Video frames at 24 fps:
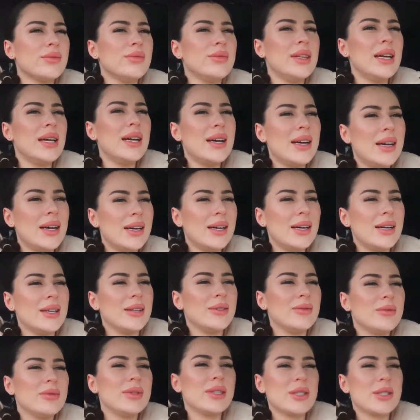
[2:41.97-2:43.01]
Да,
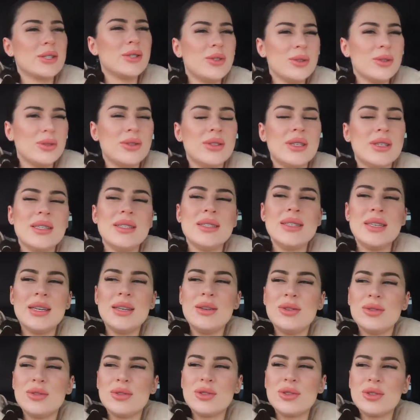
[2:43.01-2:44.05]
так что
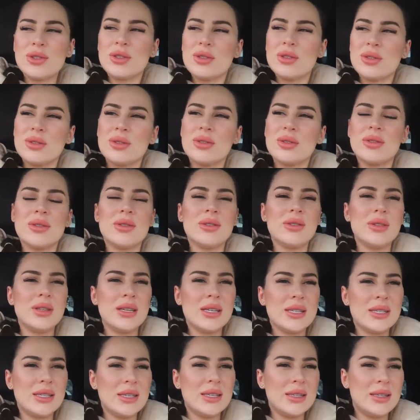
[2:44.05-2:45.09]
надеюсь, что
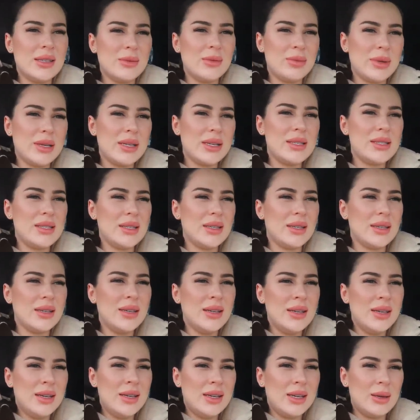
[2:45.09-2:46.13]
наш гендер-пати
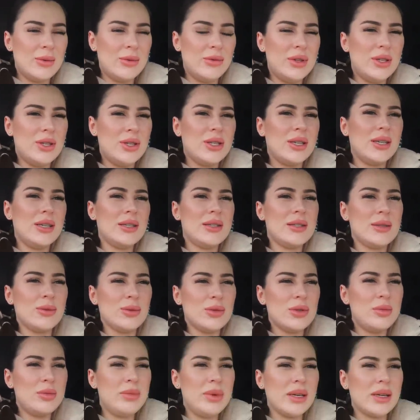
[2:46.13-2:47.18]
обвенчается
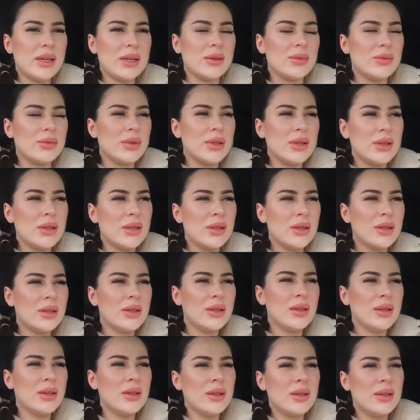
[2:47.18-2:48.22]
успехом.
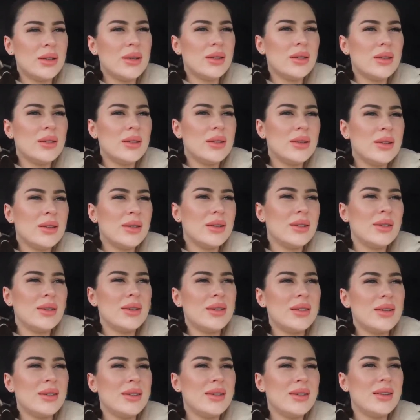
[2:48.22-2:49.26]
Увенчается
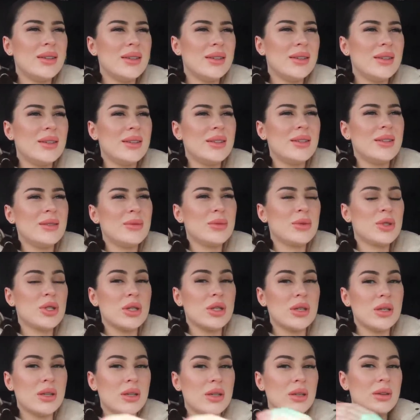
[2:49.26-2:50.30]
успехом.
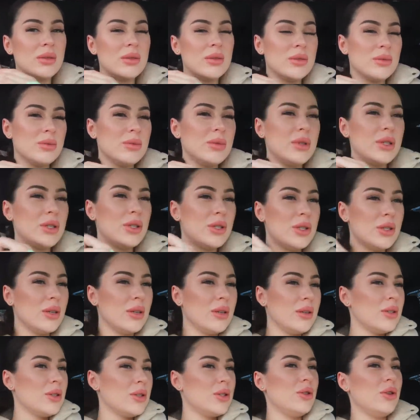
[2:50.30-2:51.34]
Что мы
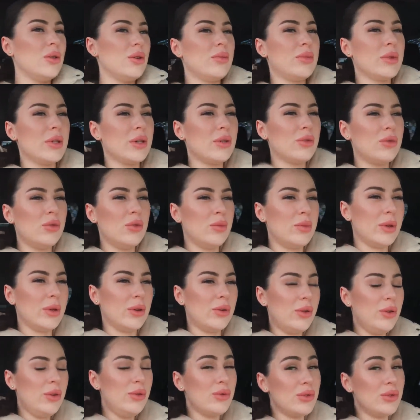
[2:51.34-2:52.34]
ждем плохую погоду,